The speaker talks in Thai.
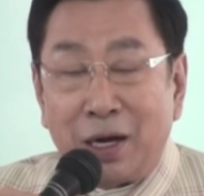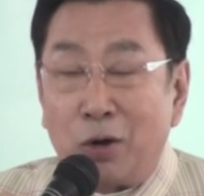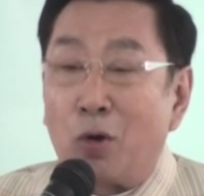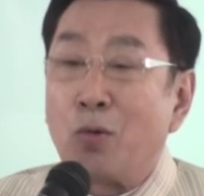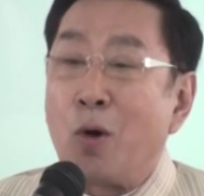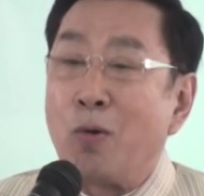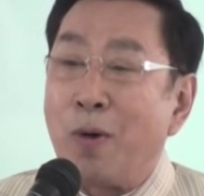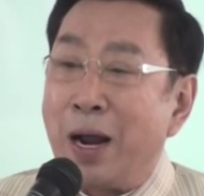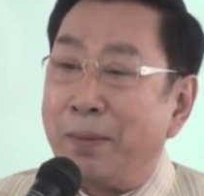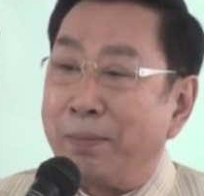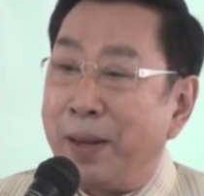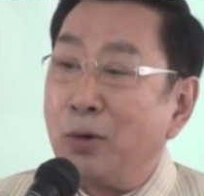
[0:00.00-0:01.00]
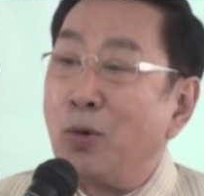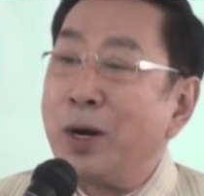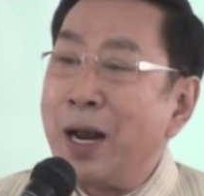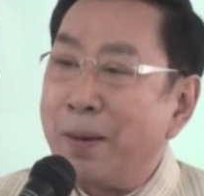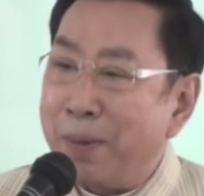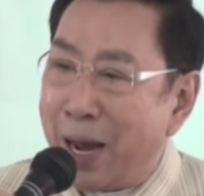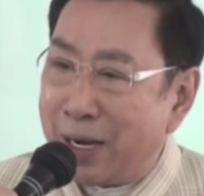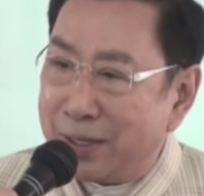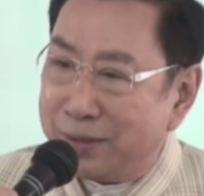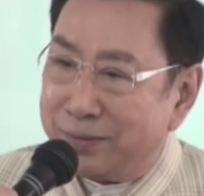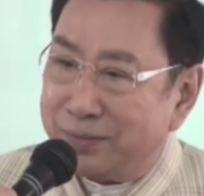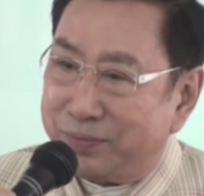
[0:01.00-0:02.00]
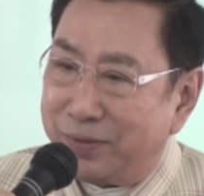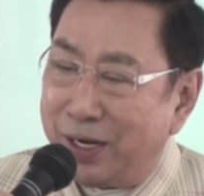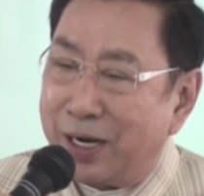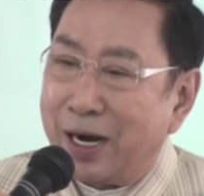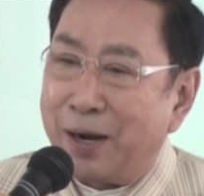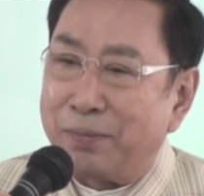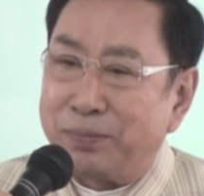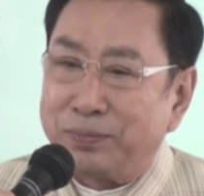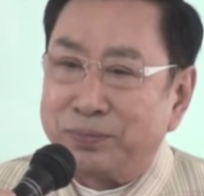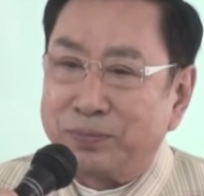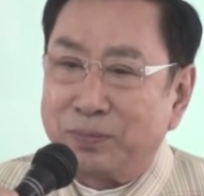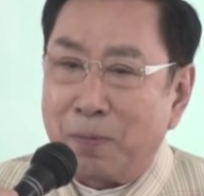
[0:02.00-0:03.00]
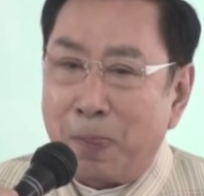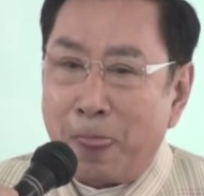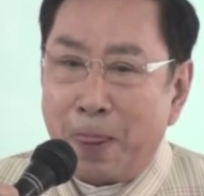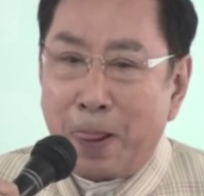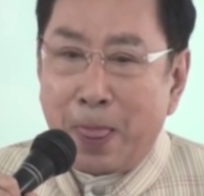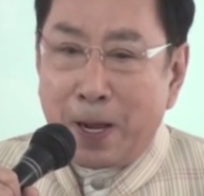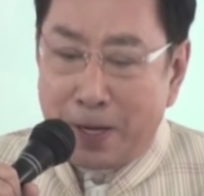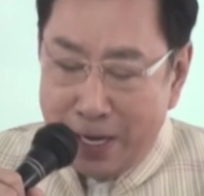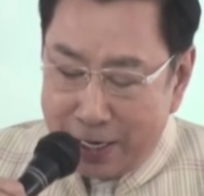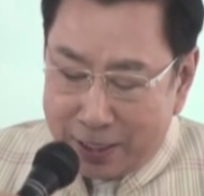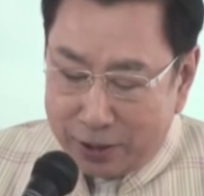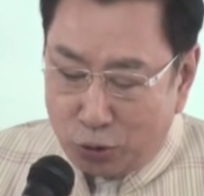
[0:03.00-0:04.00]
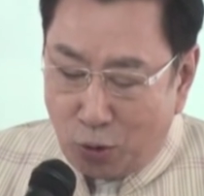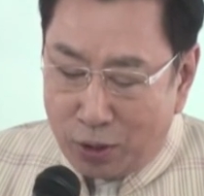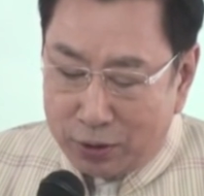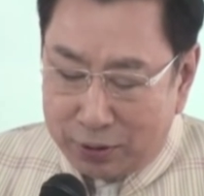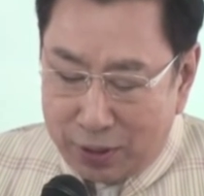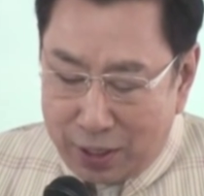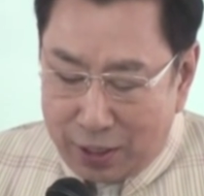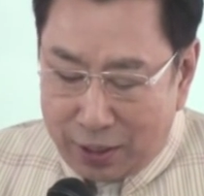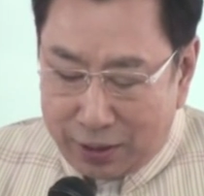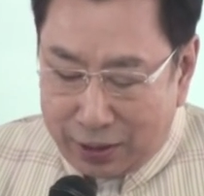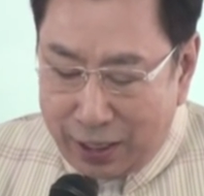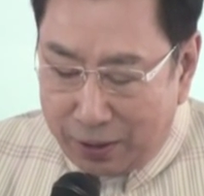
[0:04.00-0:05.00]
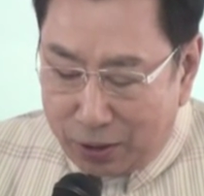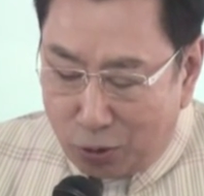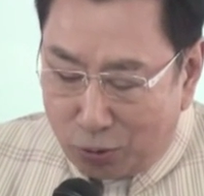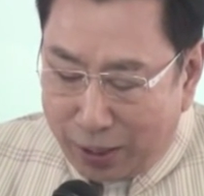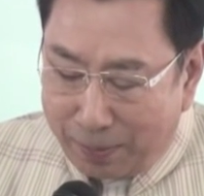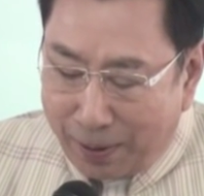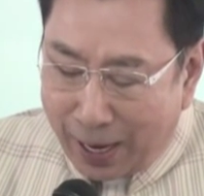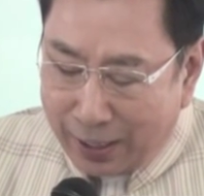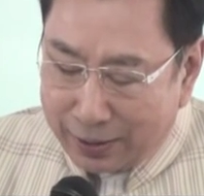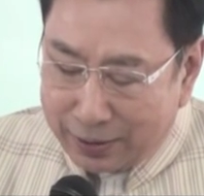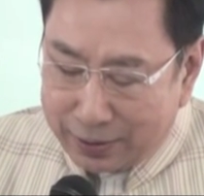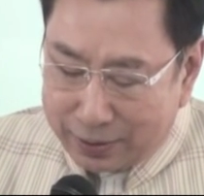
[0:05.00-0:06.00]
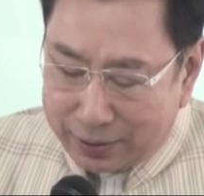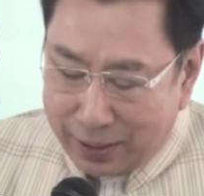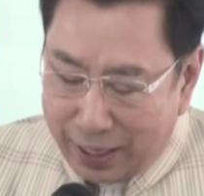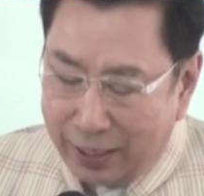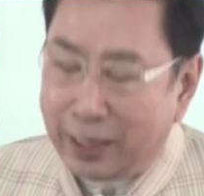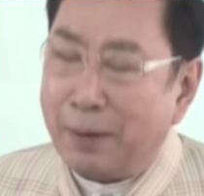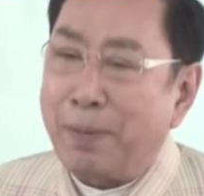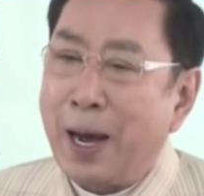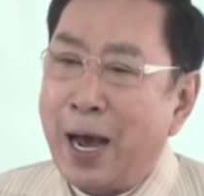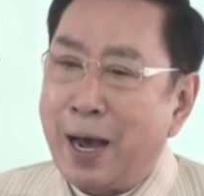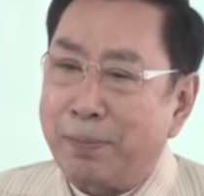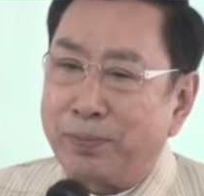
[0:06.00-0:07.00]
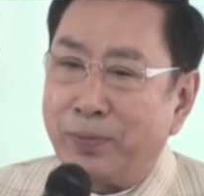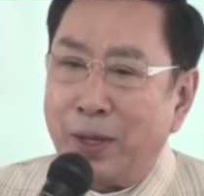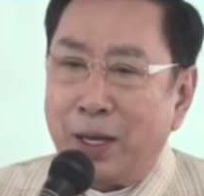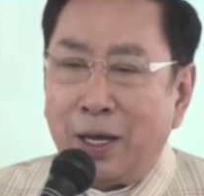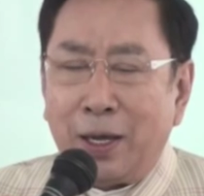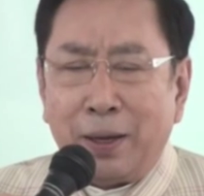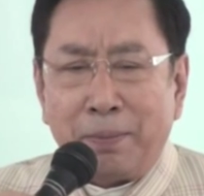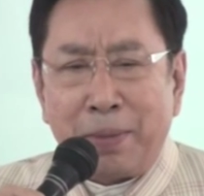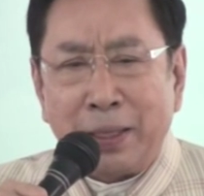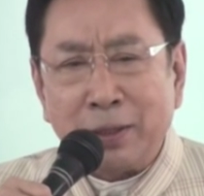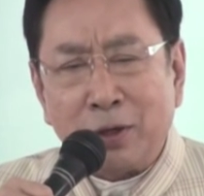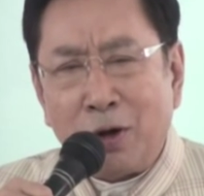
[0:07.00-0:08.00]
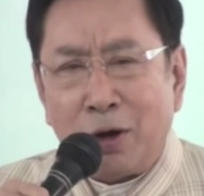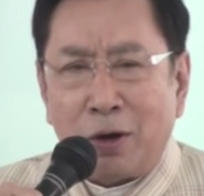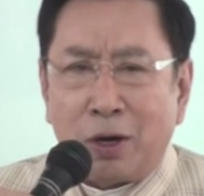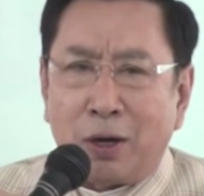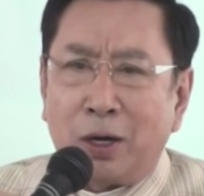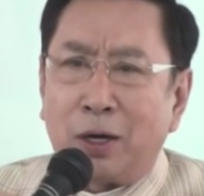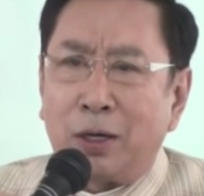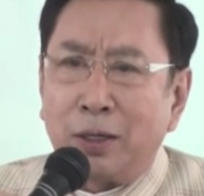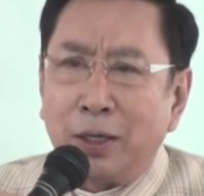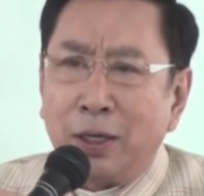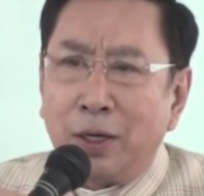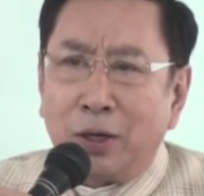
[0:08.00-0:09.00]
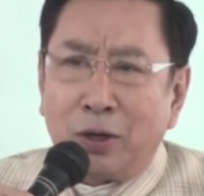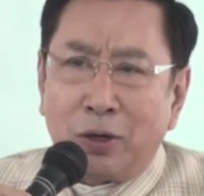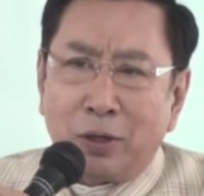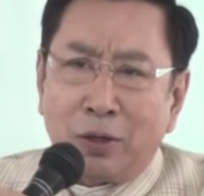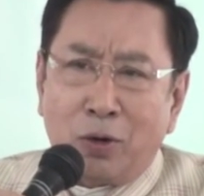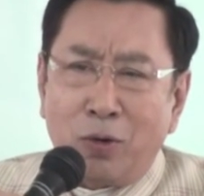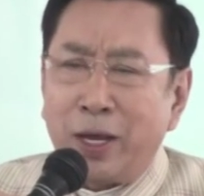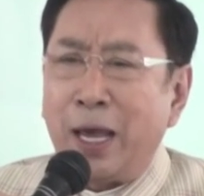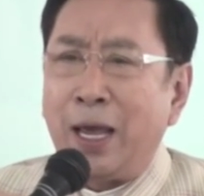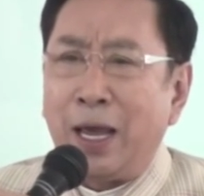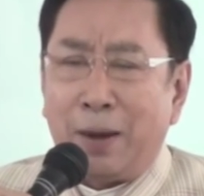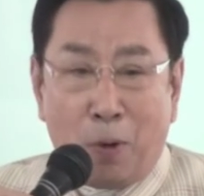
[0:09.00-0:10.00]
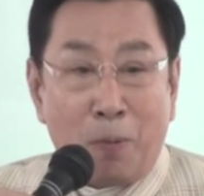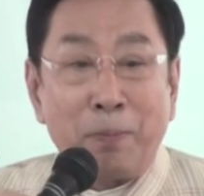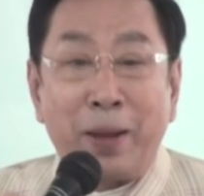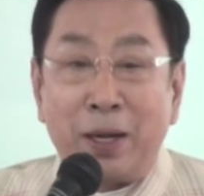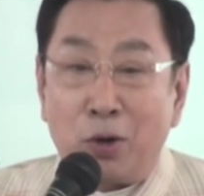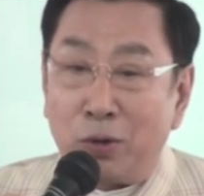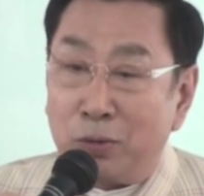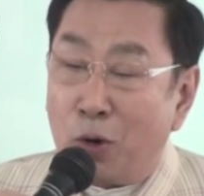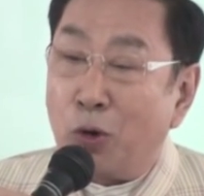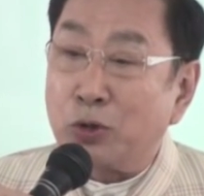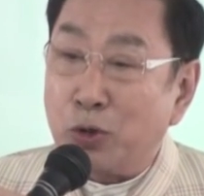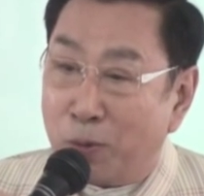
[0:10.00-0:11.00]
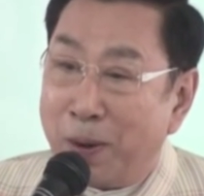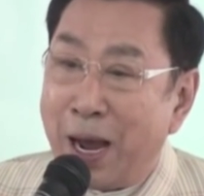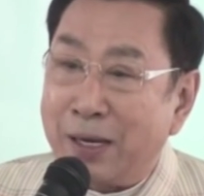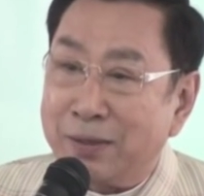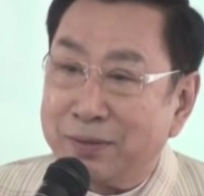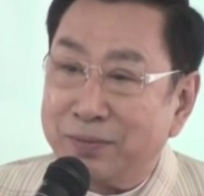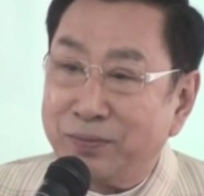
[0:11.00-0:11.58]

ณรงค์วงศ์วรรณเป็นหัวหน้าพรรคนะครับนี่คือช่วงที่อยู่ในพรรคเอกภาพมันก็โอเคผมเป็นโฆษกพรรค